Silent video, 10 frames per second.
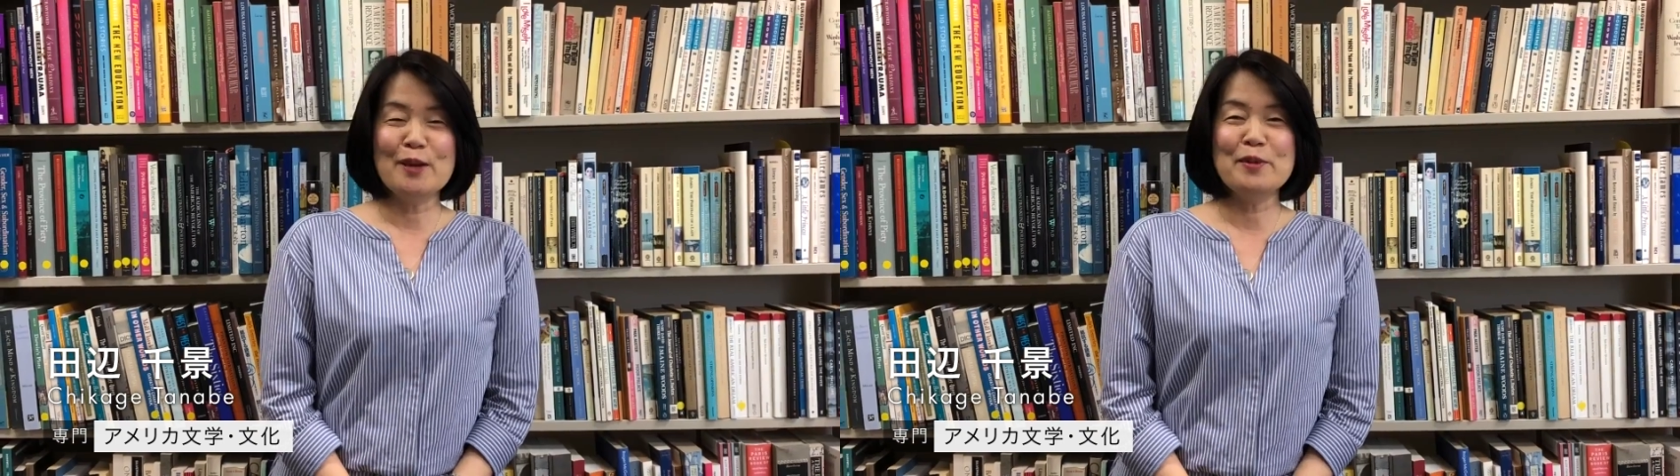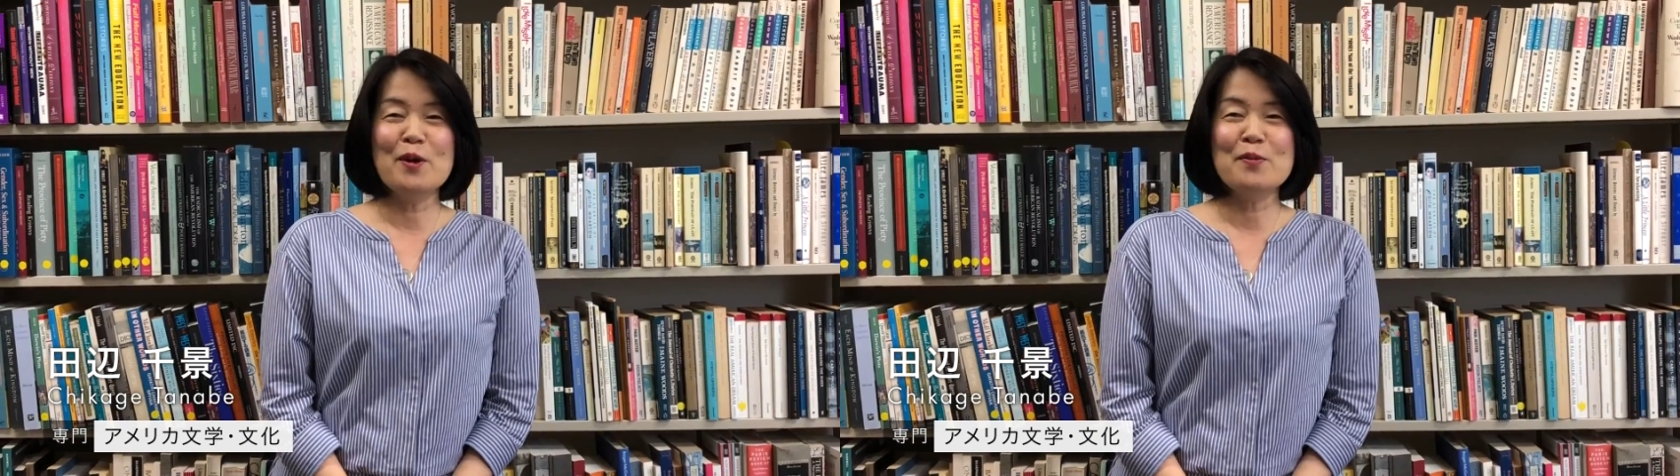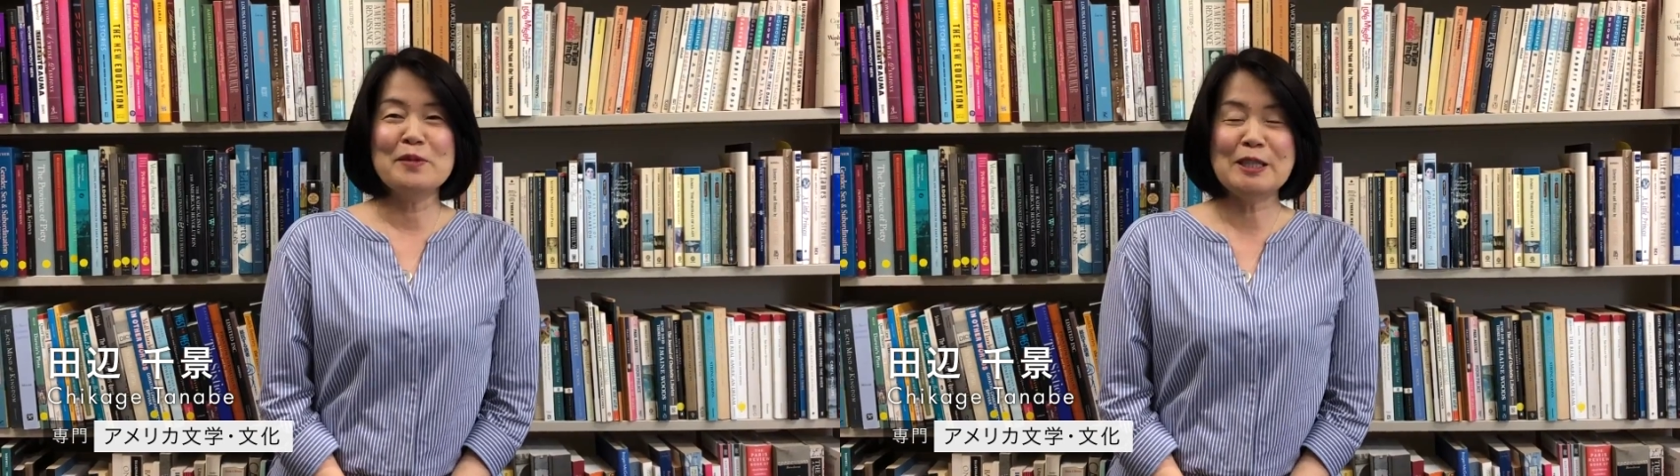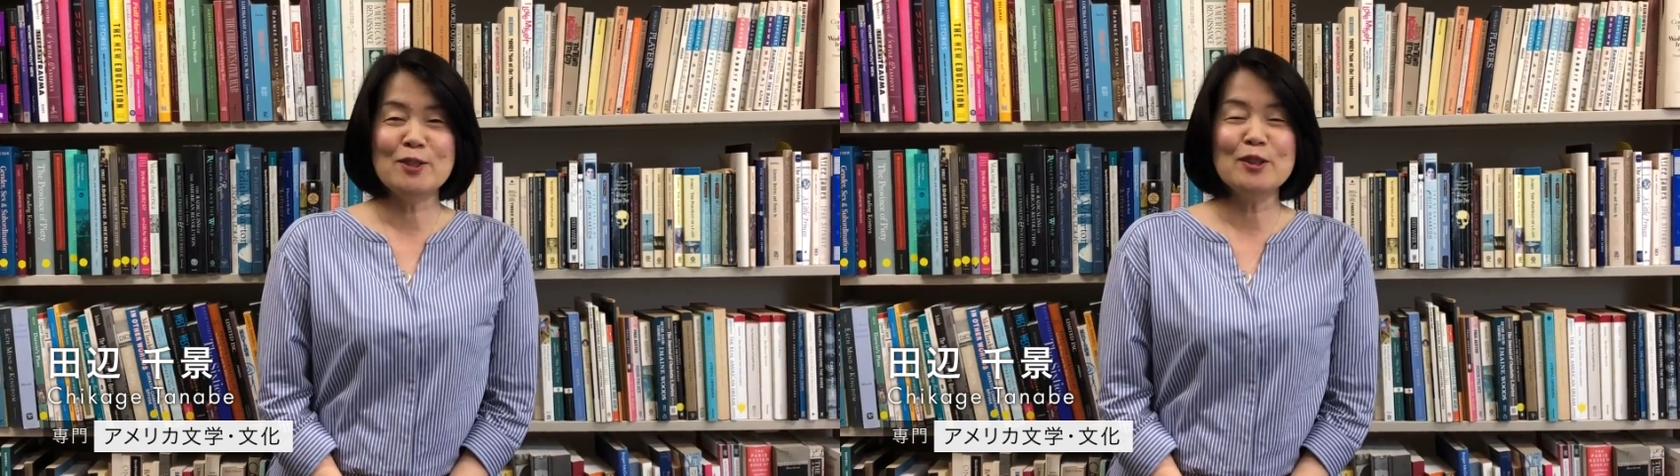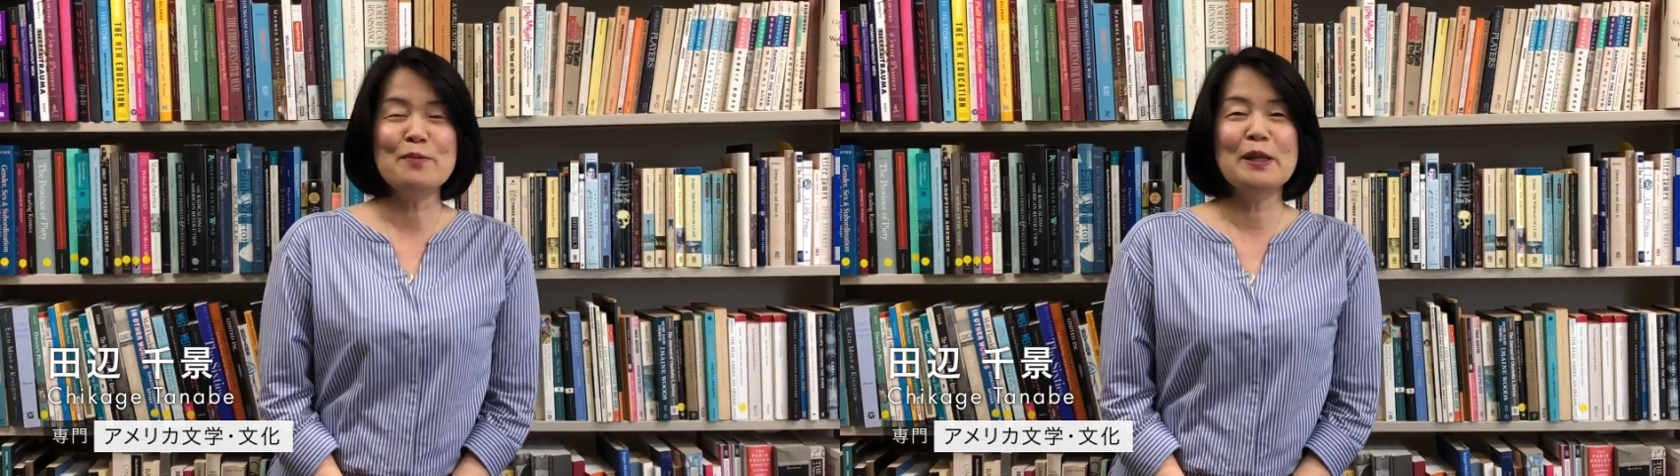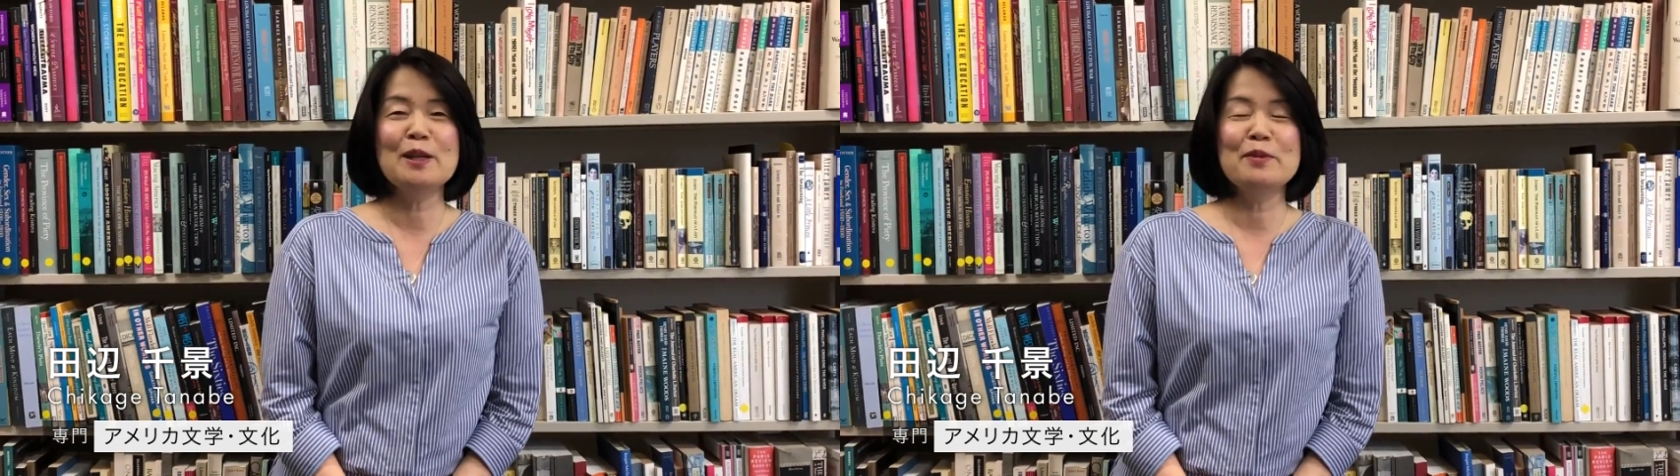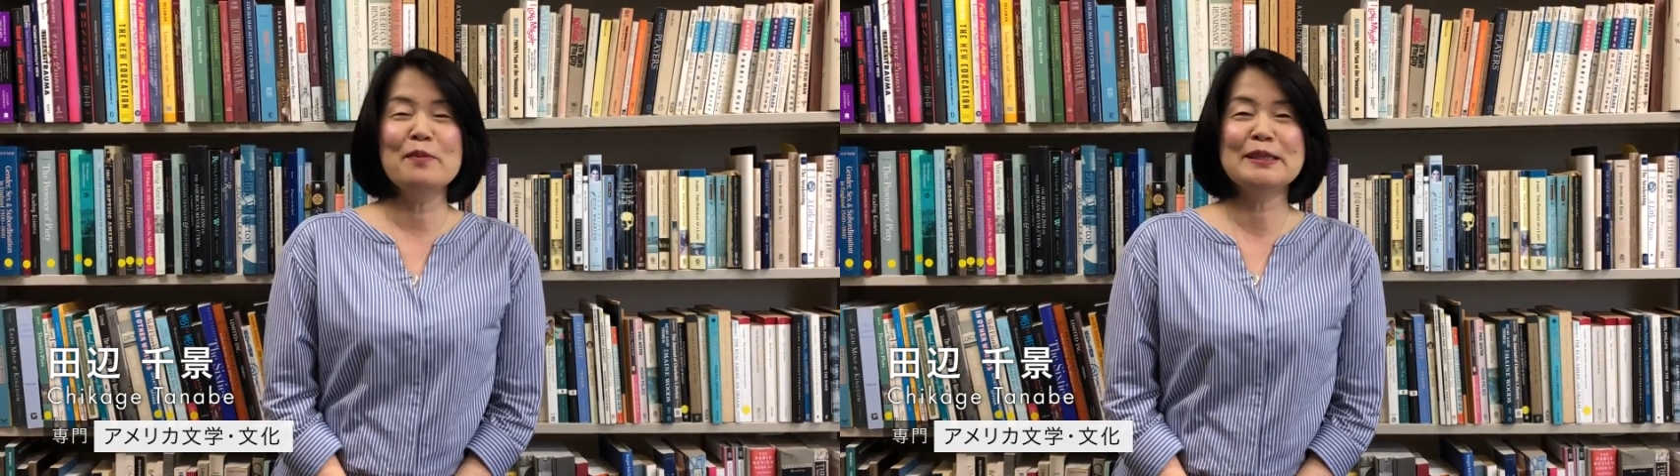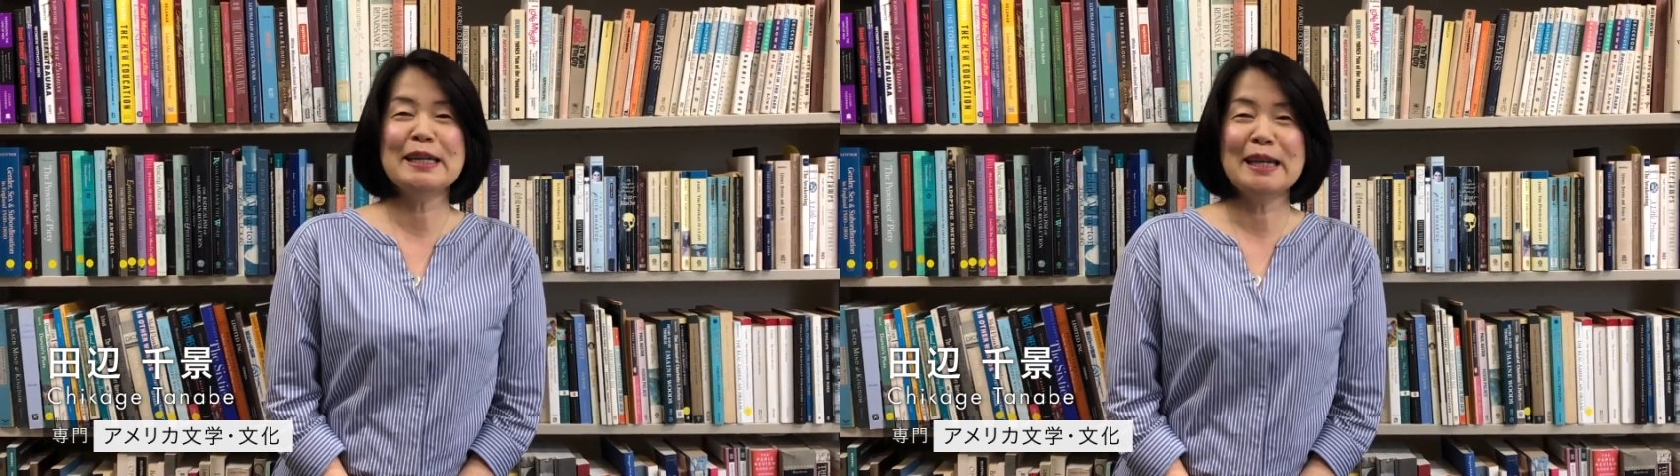みを一緒に学び
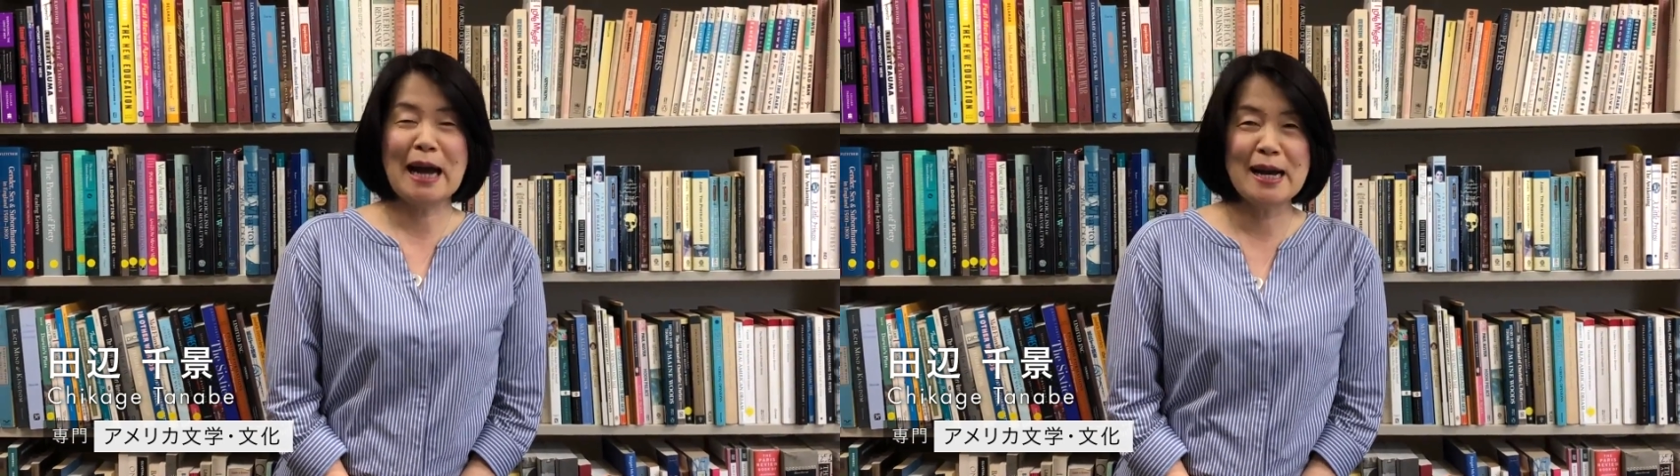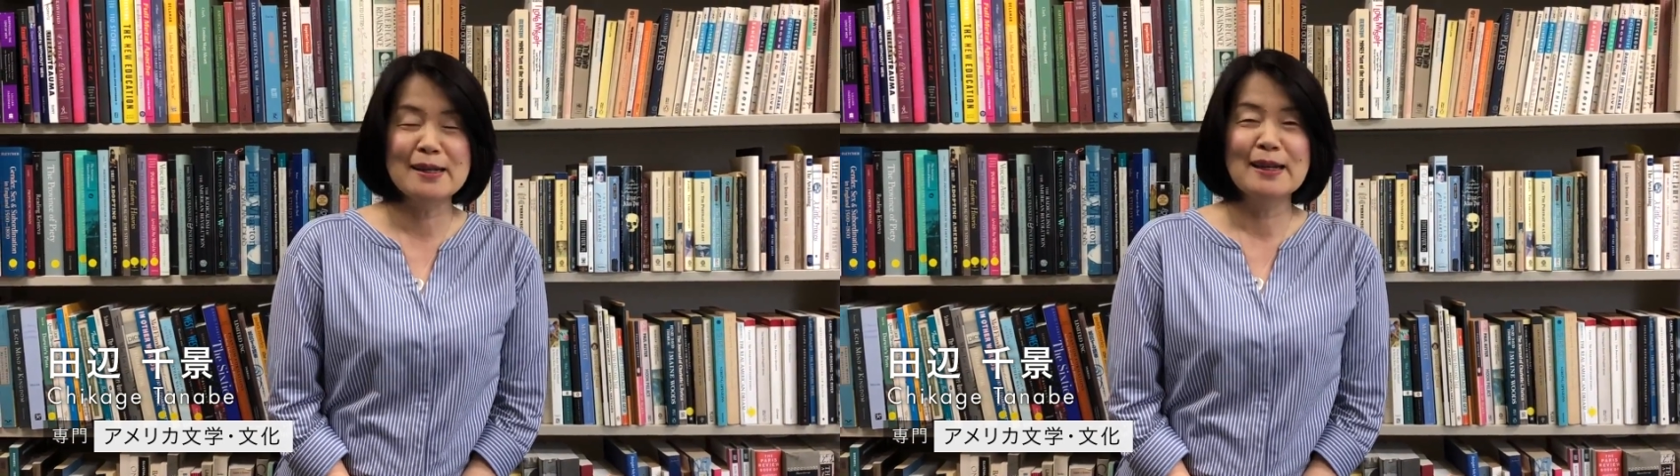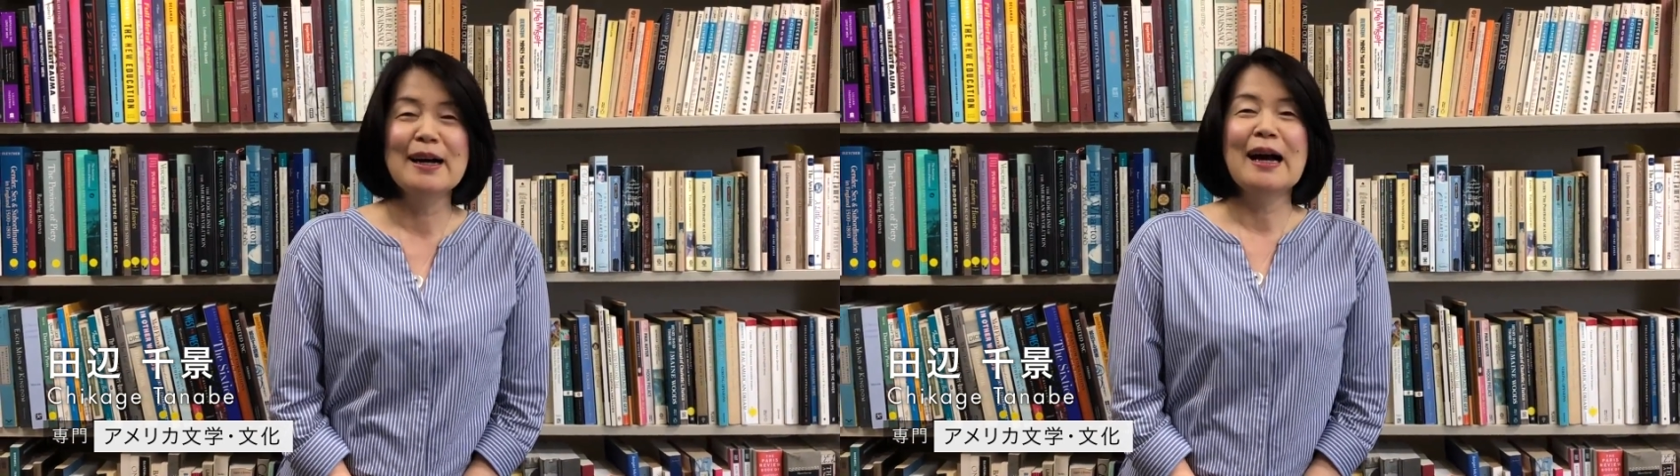ませんか